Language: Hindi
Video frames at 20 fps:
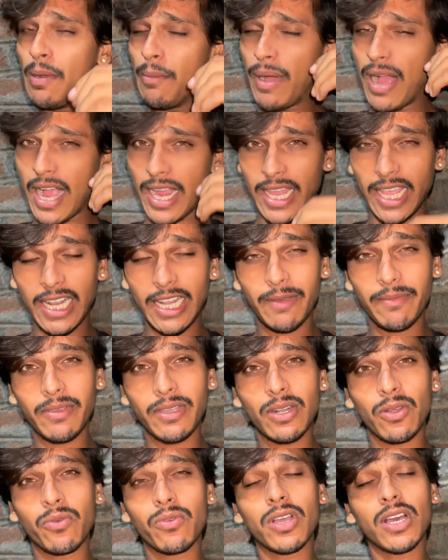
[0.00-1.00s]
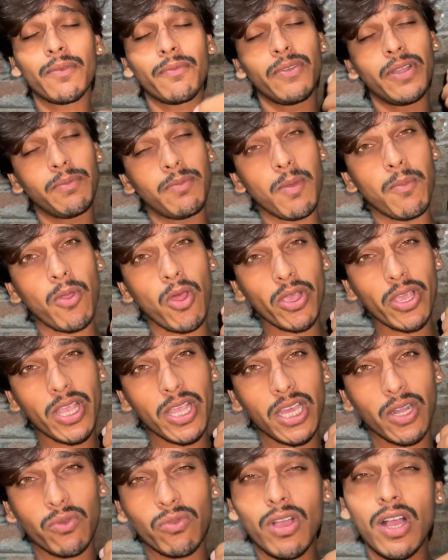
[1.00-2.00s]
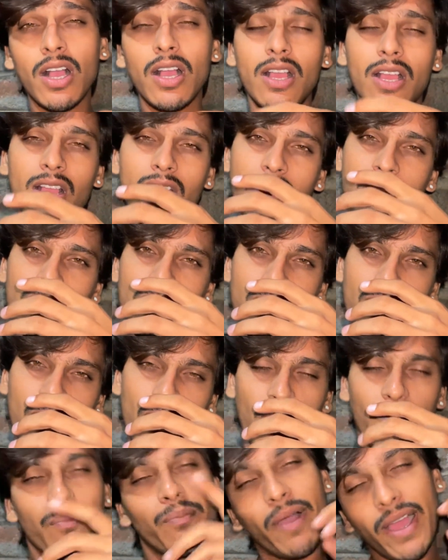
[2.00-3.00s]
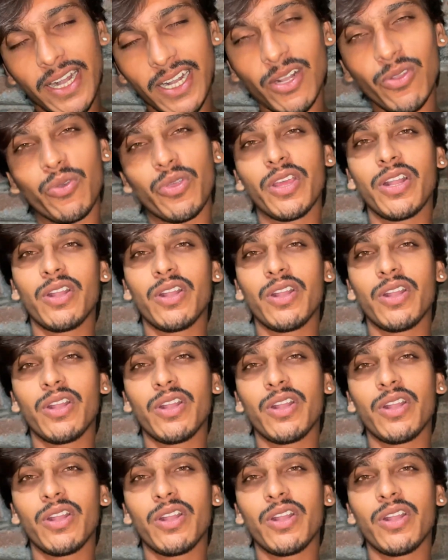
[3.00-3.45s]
मैं अकेले भी रहूंगा फिर भी ब्लॉगिंग करूंगा वायरल होकर